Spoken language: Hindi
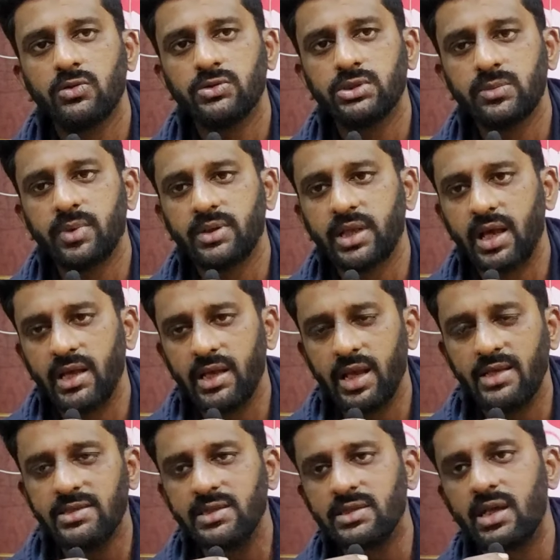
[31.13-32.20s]
तो उसने बताया
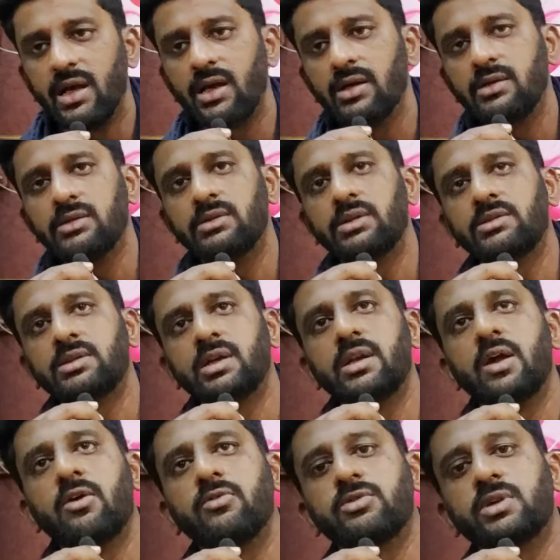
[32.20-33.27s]
कि ऐसे ऐसा रिक्शा
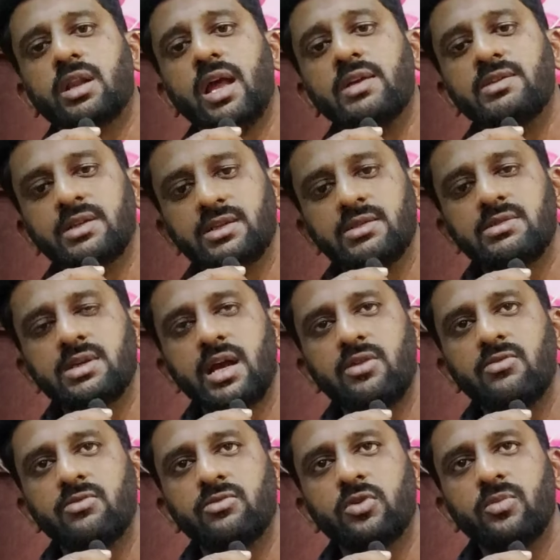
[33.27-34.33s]
ड्राइवर उसका लाइसेंस
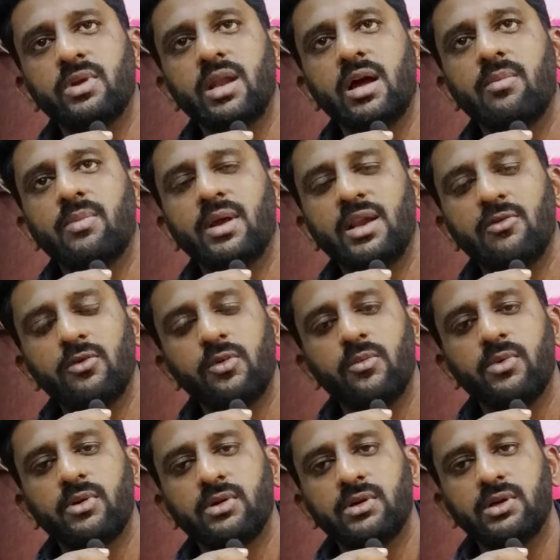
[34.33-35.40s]
शायद उनको मिला पहले वो
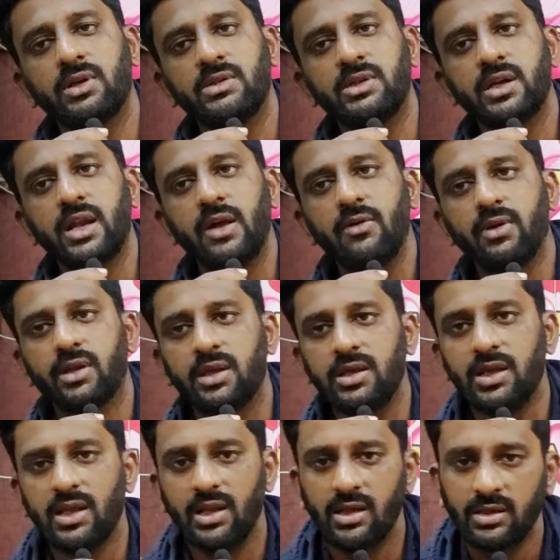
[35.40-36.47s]
रिक्शा ड्राइवर
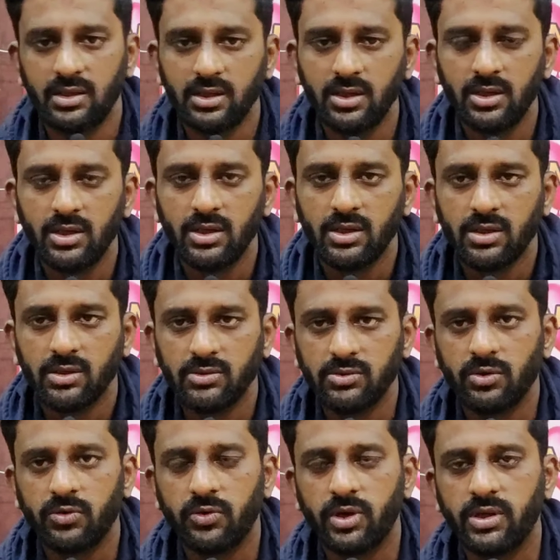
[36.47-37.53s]
की ही
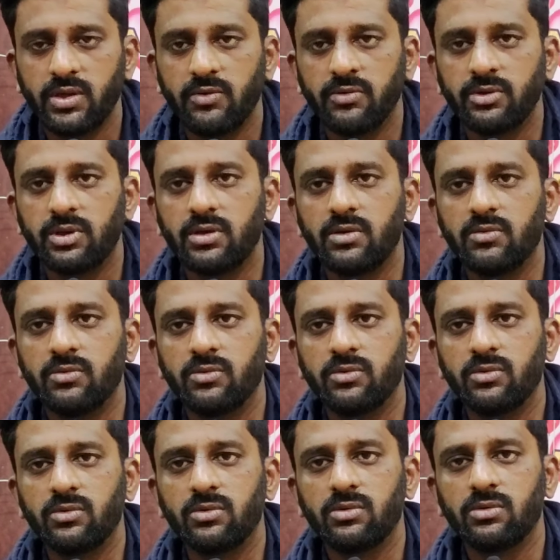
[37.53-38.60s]
जो हुए थे उनकी
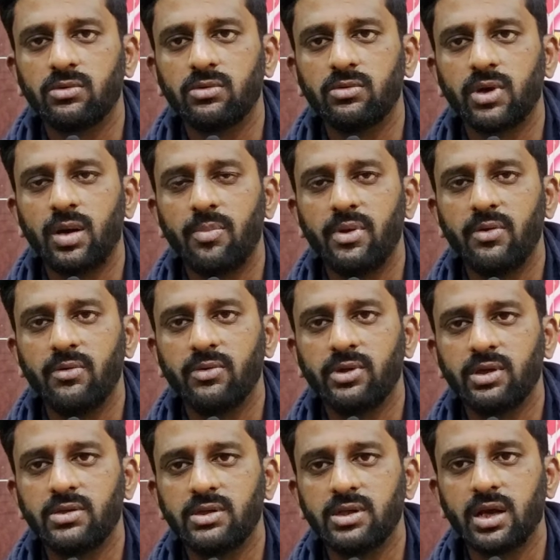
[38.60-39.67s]
वहाँ पे
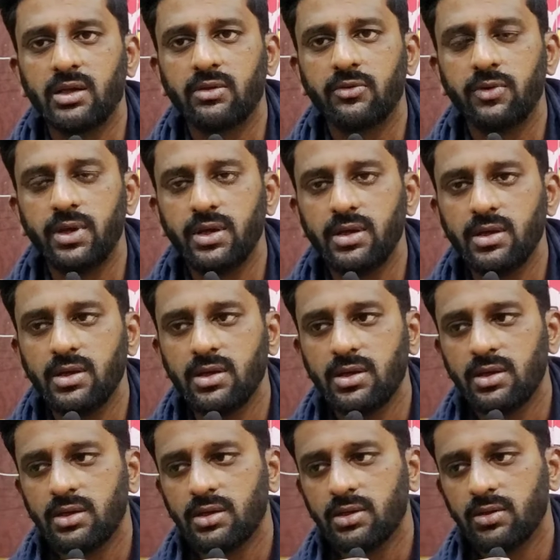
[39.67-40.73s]
उनकी शिनाख्त हुई
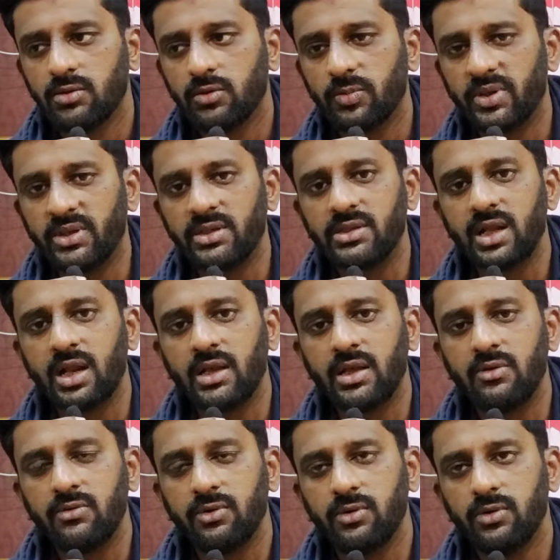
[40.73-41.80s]
तो पता चला
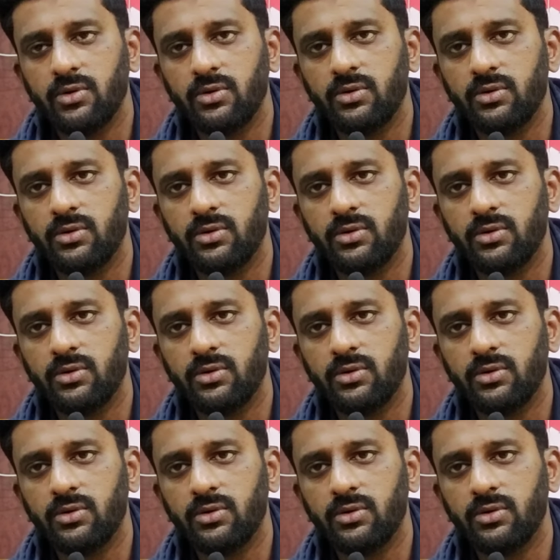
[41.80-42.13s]
कि वो